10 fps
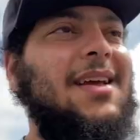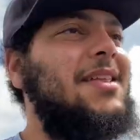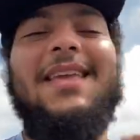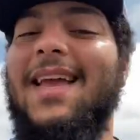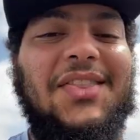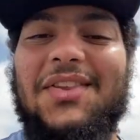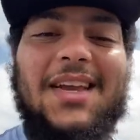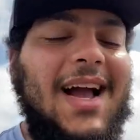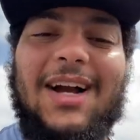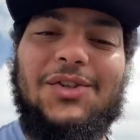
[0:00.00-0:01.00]
Нет,
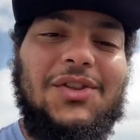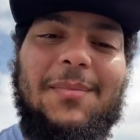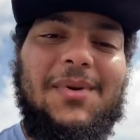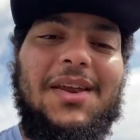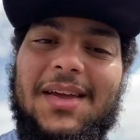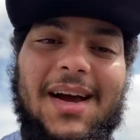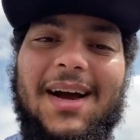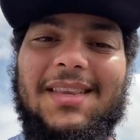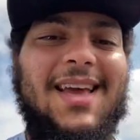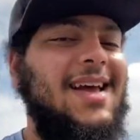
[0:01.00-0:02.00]
не как сюда
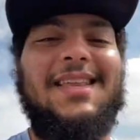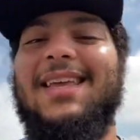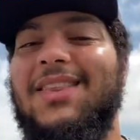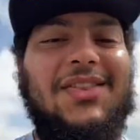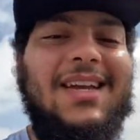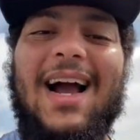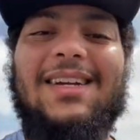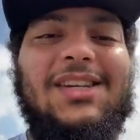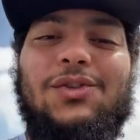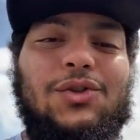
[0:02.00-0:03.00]
переехать. Нет, не
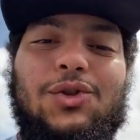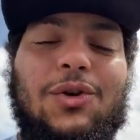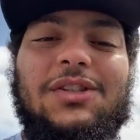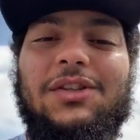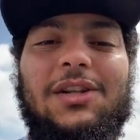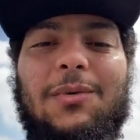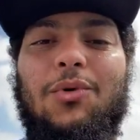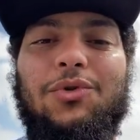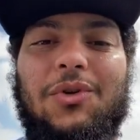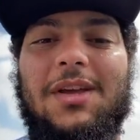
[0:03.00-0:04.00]
как здесь устроиться на
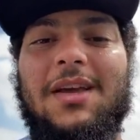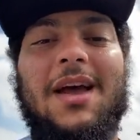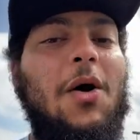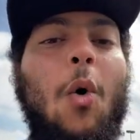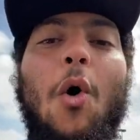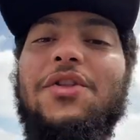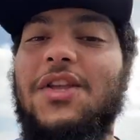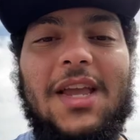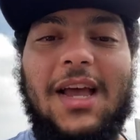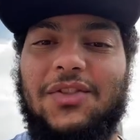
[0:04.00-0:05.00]
работу. И, о
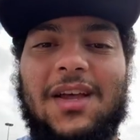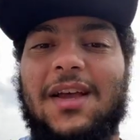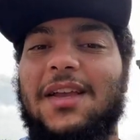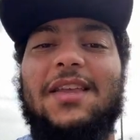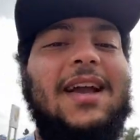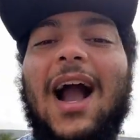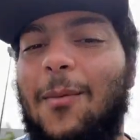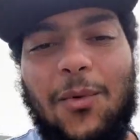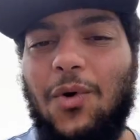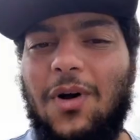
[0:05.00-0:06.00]
нет, не как
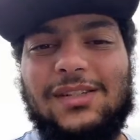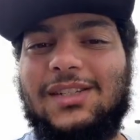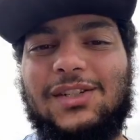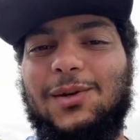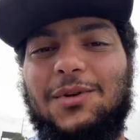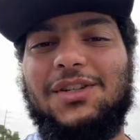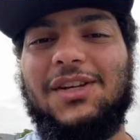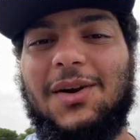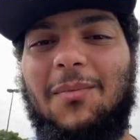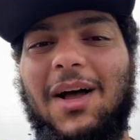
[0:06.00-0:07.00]
много здесь люди
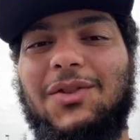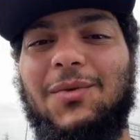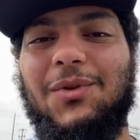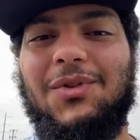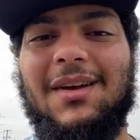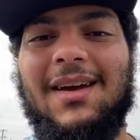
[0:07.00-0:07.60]
зарабатывают.